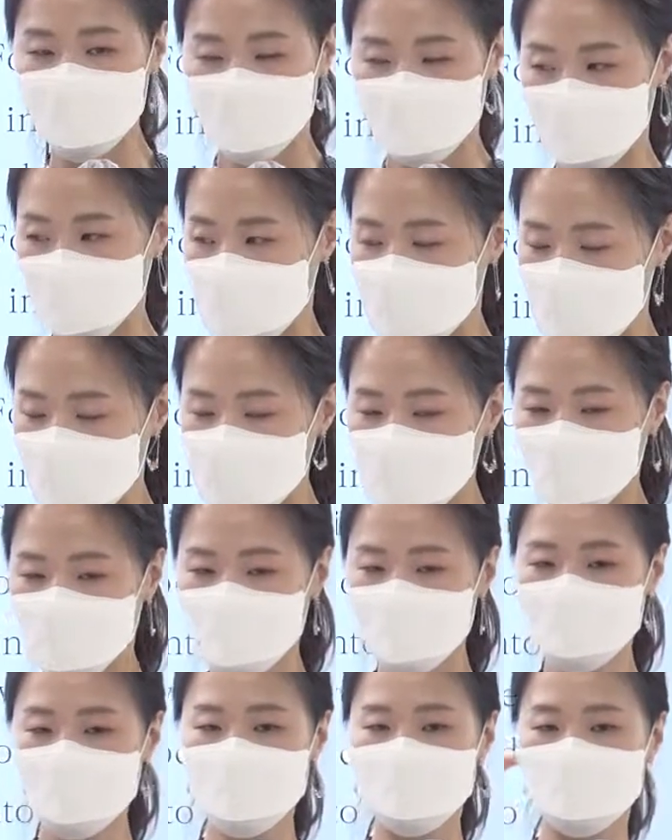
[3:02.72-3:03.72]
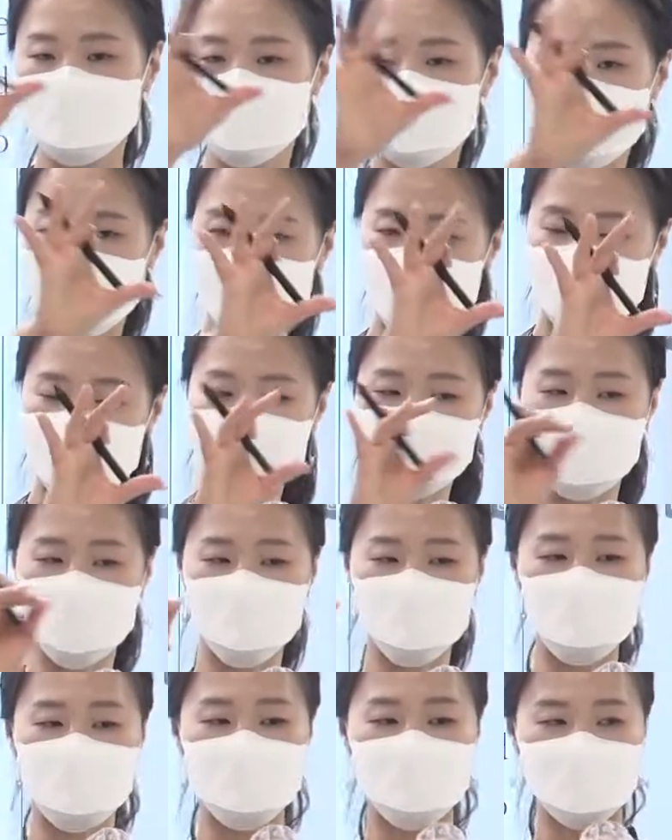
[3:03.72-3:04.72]
부분에서 약간
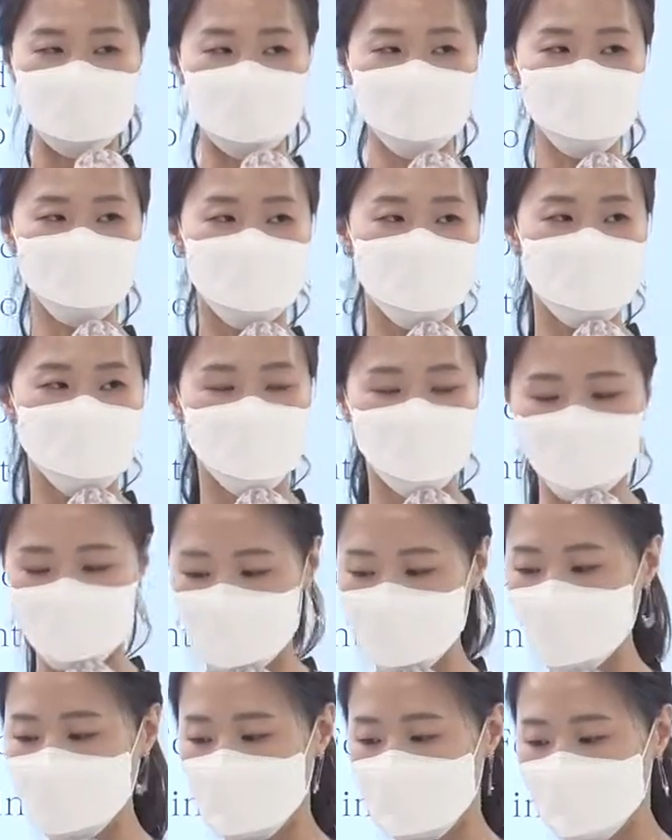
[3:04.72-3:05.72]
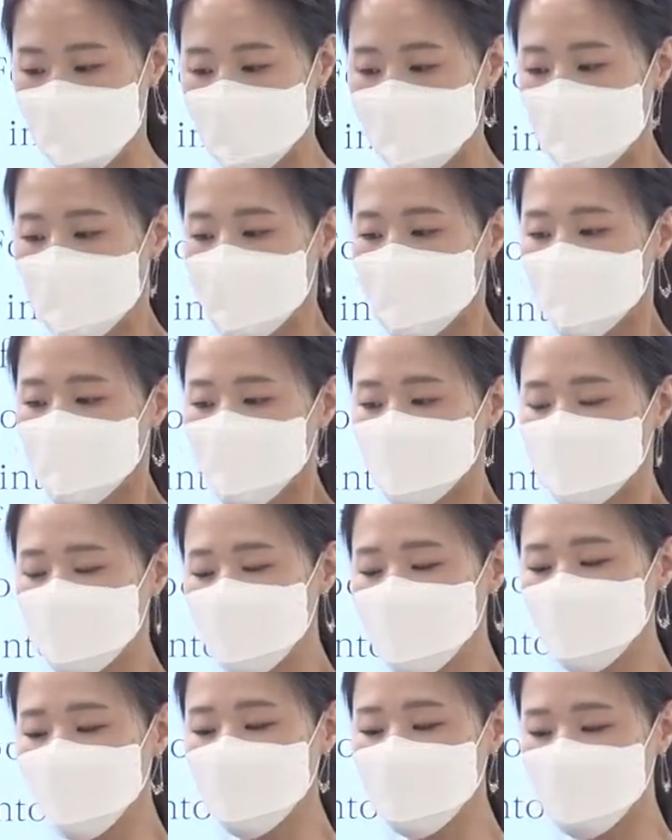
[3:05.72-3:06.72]
앞에 약간 뒤를 보는데
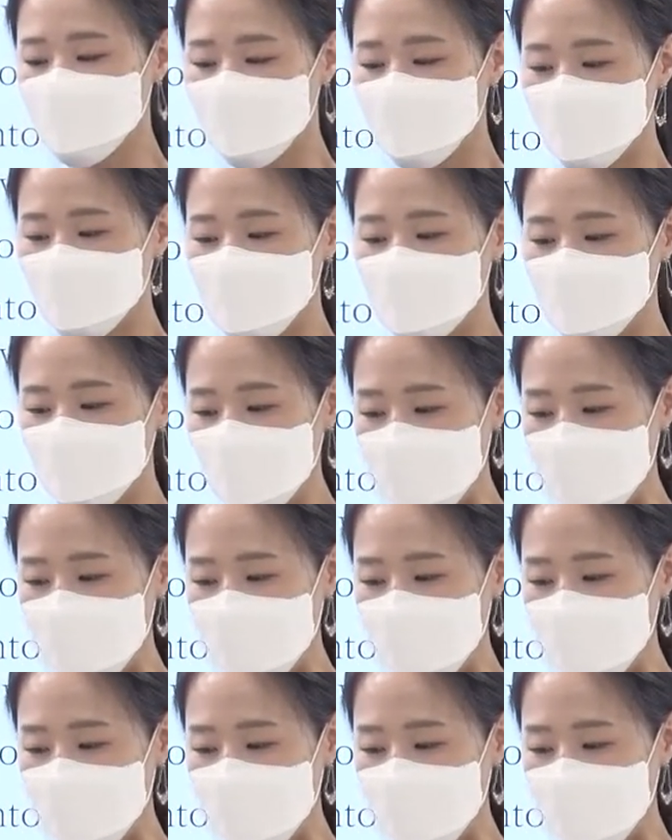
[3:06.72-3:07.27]
물론 뭐